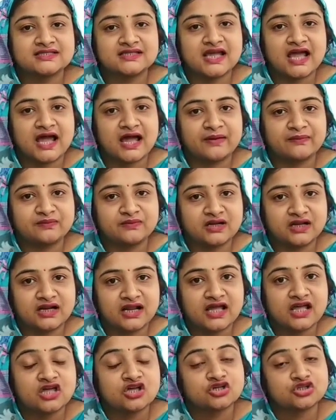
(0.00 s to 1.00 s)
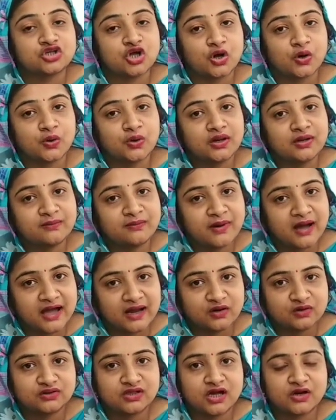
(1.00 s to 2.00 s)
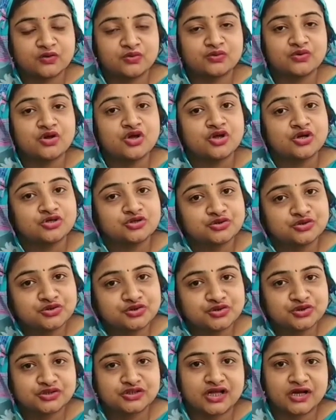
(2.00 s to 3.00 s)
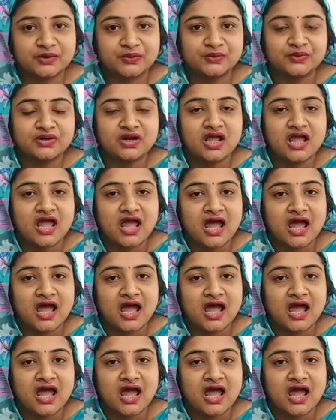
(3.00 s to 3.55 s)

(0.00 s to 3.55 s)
যে আপনারা সকলে ভালো থাকুন সুস্থ থাকুন